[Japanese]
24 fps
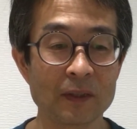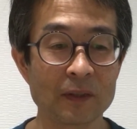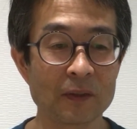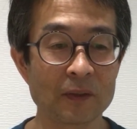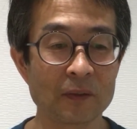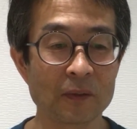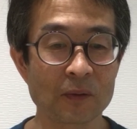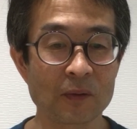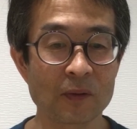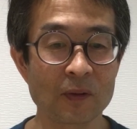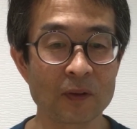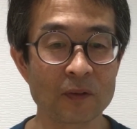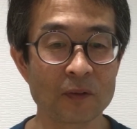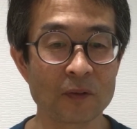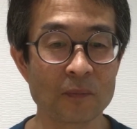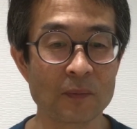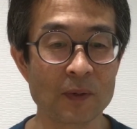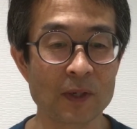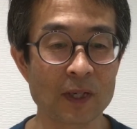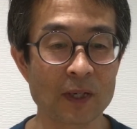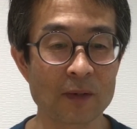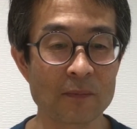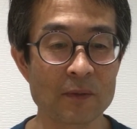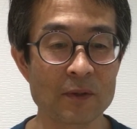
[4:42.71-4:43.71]
東京阿蘇
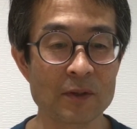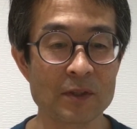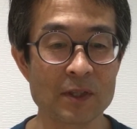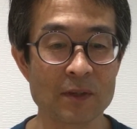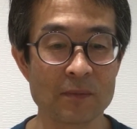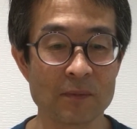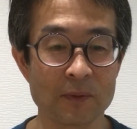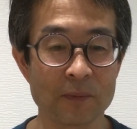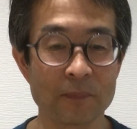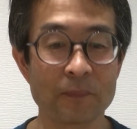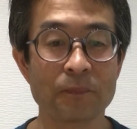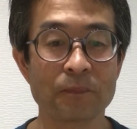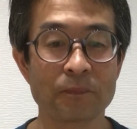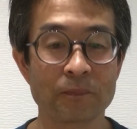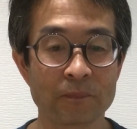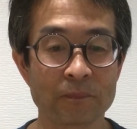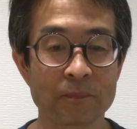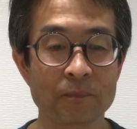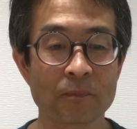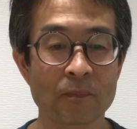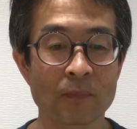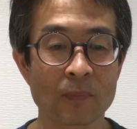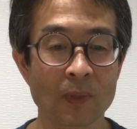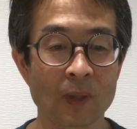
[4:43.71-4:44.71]
漫画ミュージアム
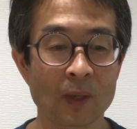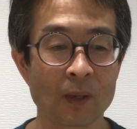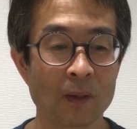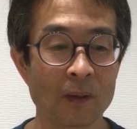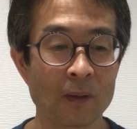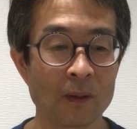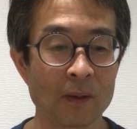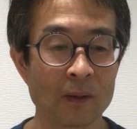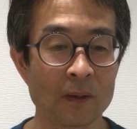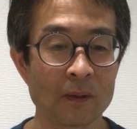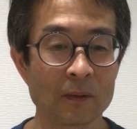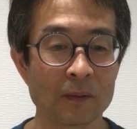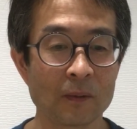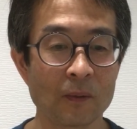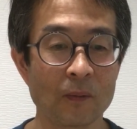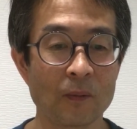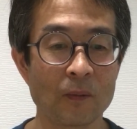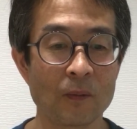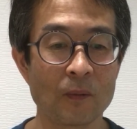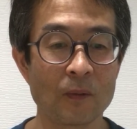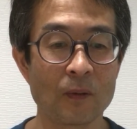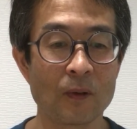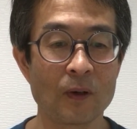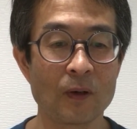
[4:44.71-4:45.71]
と
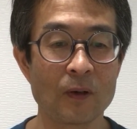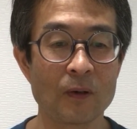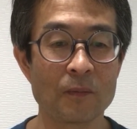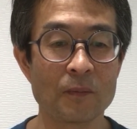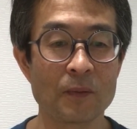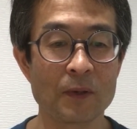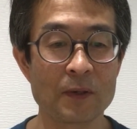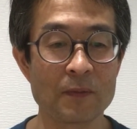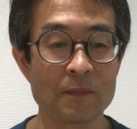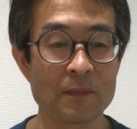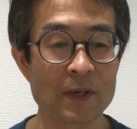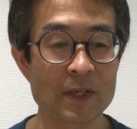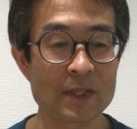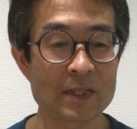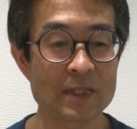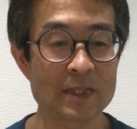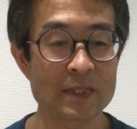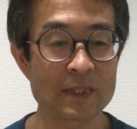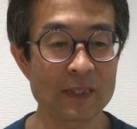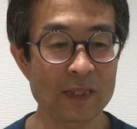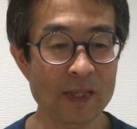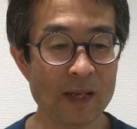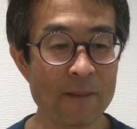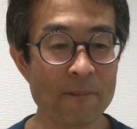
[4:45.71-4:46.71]
思いま
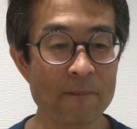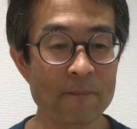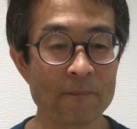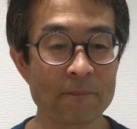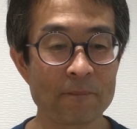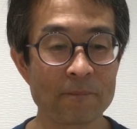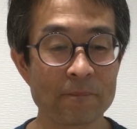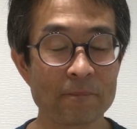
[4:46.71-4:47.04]
した